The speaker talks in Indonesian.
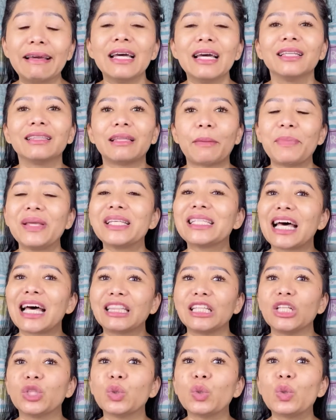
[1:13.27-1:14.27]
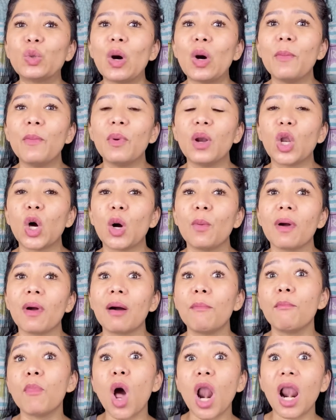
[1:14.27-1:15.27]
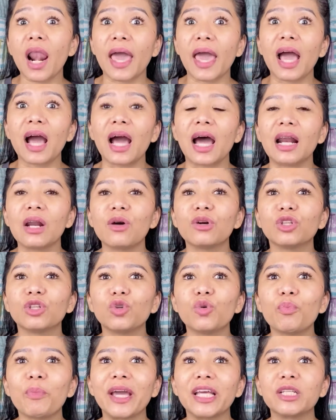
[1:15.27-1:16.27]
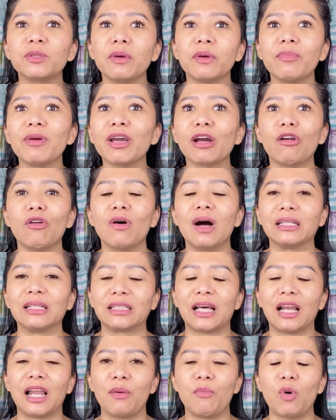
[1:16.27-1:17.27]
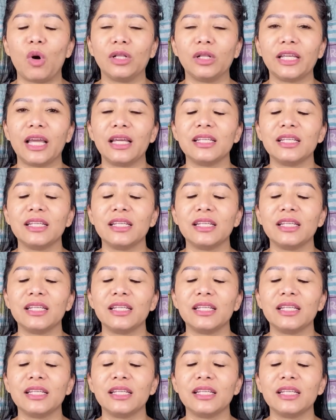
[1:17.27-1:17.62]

Tapi saat itu gue belum ke mall ya karena waktu itu PSBB kalau nggak salah mallnya.